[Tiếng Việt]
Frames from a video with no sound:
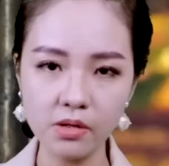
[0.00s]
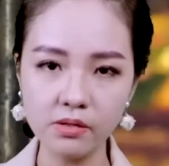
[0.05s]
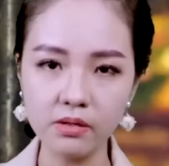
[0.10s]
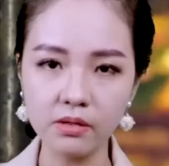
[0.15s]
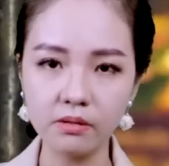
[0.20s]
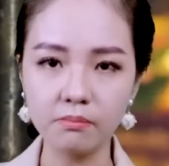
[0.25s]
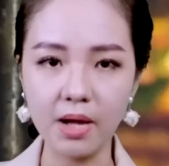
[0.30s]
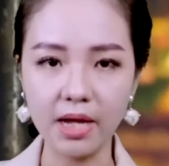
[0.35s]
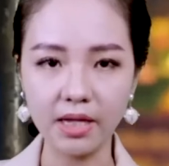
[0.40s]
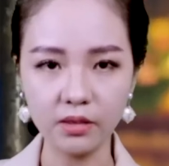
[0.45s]

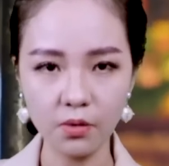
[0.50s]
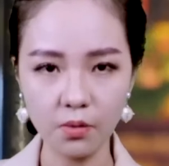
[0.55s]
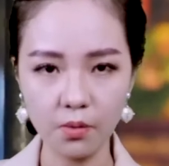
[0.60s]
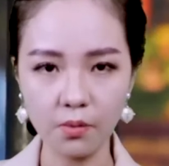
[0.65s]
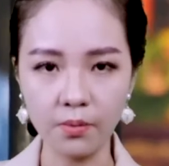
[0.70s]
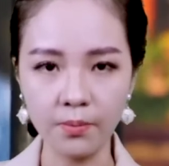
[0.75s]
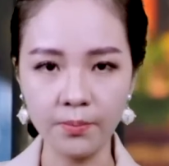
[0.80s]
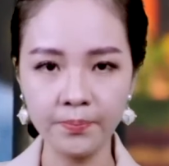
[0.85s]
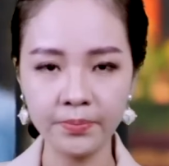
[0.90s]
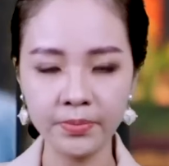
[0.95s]
hương bái
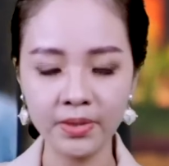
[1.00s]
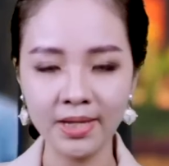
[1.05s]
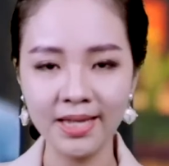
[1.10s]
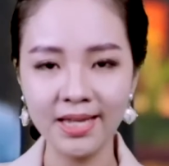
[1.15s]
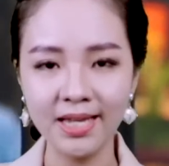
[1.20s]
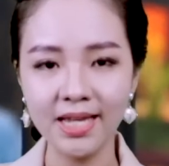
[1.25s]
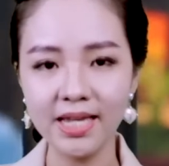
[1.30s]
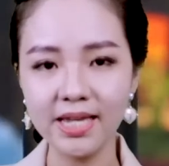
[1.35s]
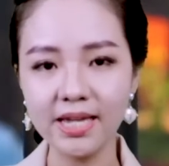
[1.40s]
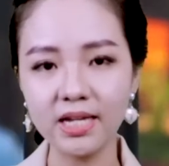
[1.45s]
tổ.
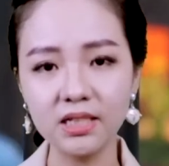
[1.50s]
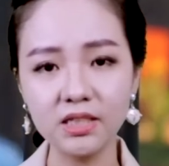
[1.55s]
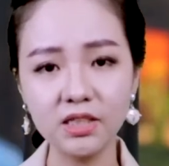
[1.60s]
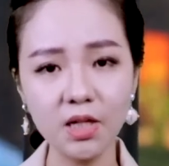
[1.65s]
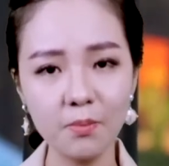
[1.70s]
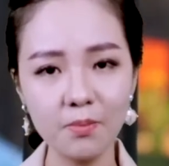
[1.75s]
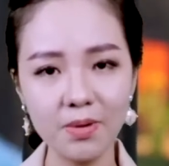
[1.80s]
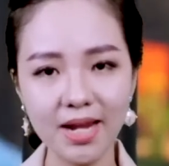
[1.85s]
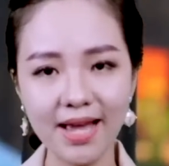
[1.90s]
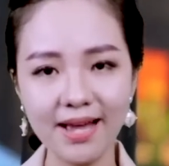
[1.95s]
Hiện
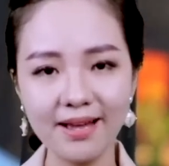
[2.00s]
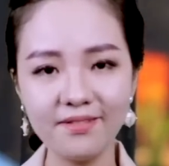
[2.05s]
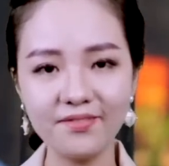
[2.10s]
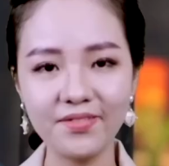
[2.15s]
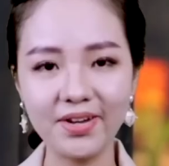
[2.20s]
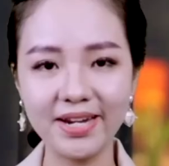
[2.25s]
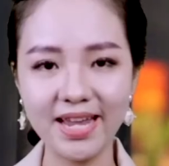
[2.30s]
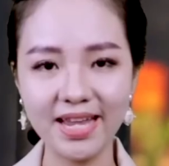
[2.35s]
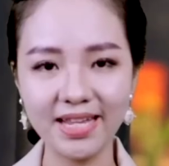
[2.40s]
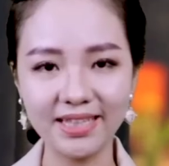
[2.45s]
trong lăng
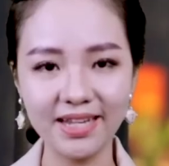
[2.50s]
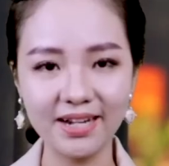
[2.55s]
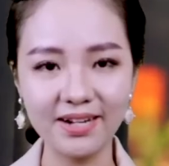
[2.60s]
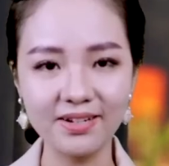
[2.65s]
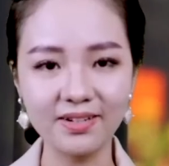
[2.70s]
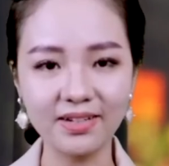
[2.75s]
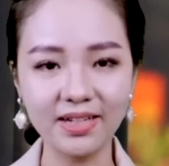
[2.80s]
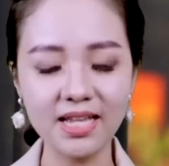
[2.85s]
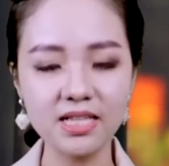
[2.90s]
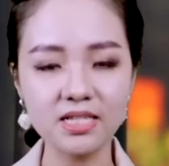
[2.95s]
và đền
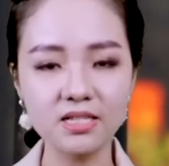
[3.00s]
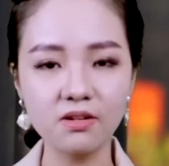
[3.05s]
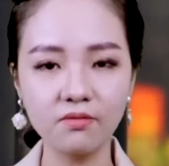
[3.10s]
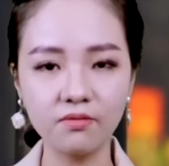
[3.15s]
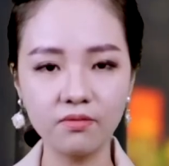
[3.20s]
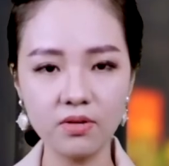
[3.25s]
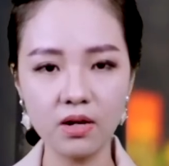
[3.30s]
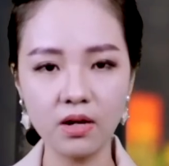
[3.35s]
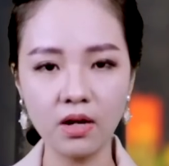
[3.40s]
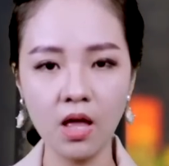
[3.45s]
thờ Kinh Dương
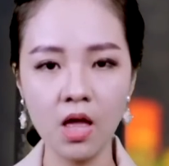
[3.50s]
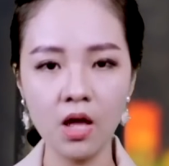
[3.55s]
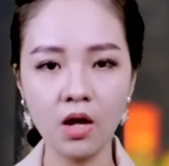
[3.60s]
Vương